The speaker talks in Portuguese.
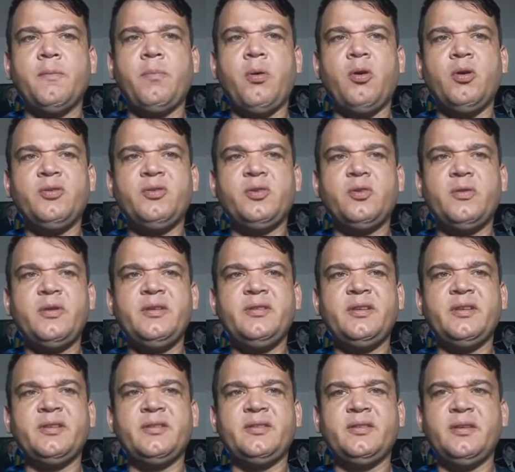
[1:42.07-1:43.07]
possam
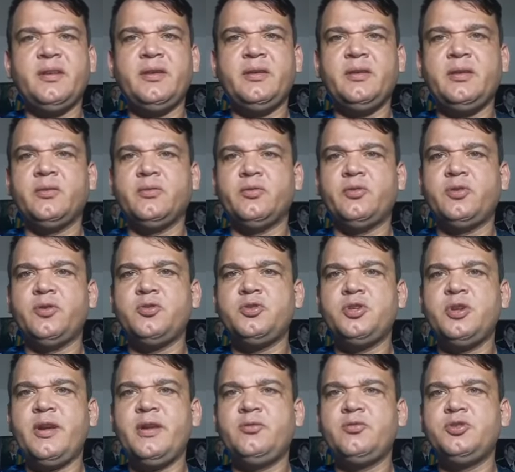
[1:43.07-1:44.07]
exercer o seu
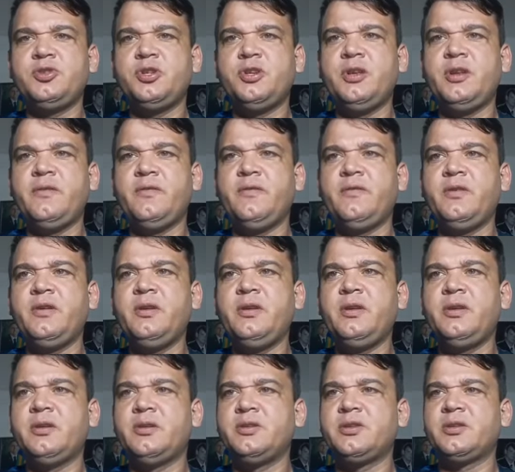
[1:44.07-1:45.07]
direito de ir e
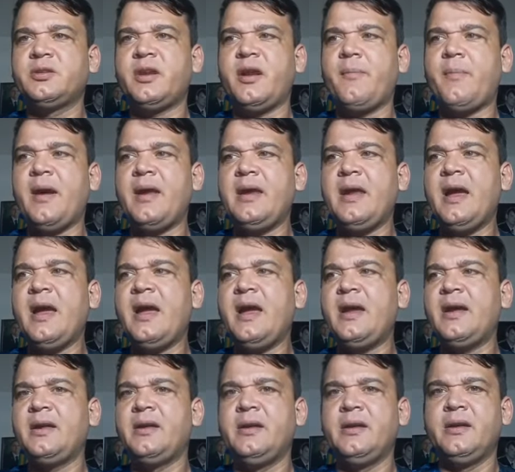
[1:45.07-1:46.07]
vir, de
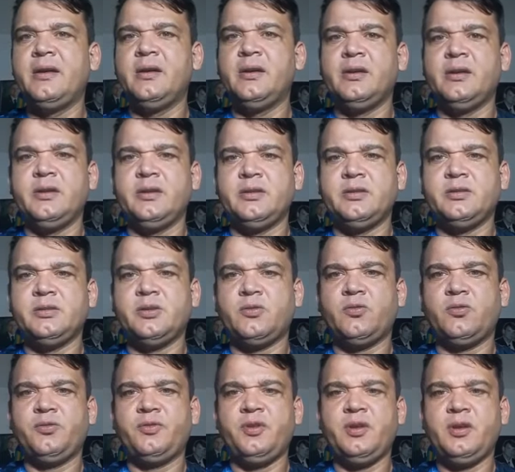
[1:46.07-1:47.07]
trabalhar, de
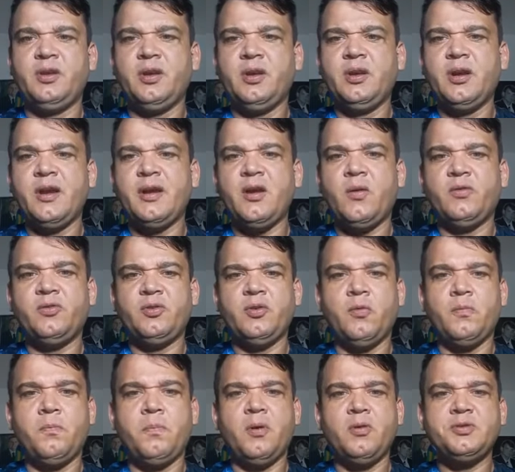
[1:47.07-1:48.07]
conseguir ganhar o
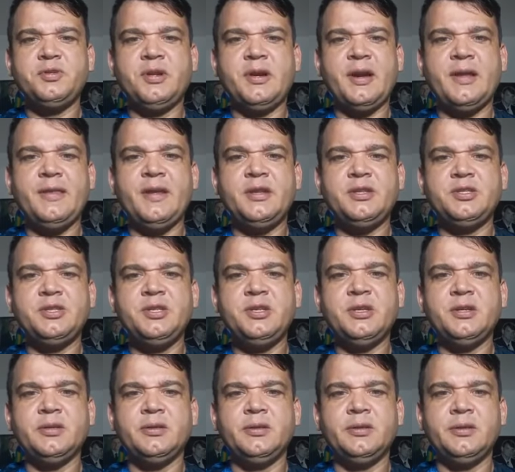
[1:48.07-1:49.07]
seu pão de cada
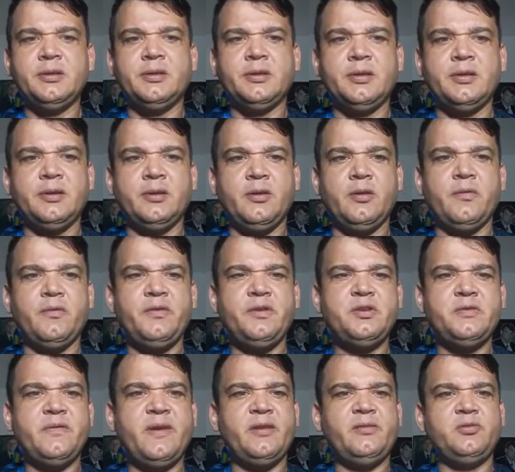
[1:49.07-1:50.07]
dia. Eu vi
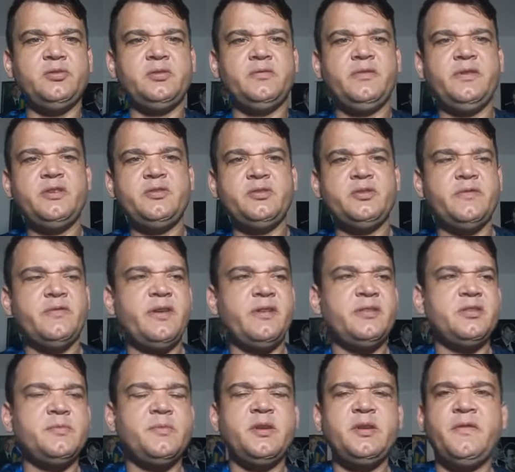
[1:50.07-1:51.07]
diversos vídeos,
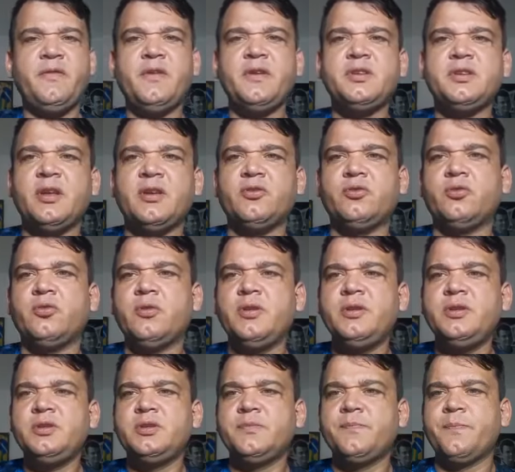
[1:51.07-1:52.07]
diversas
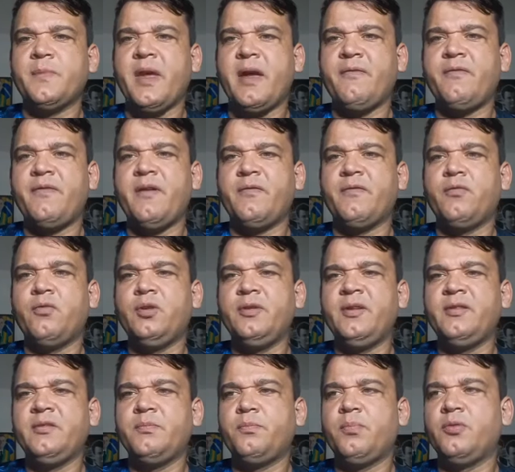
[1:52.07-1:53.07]
manifestações a favor
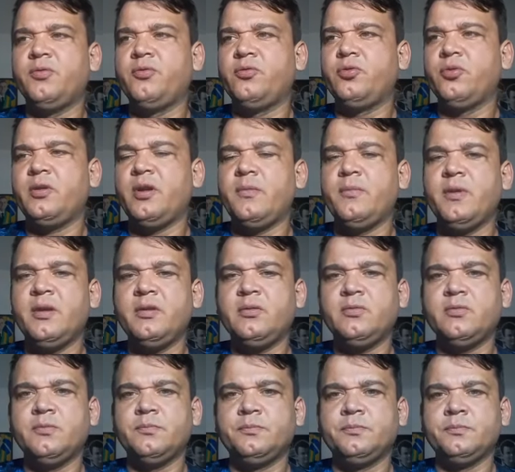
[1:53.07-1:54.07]
desse posicionamento,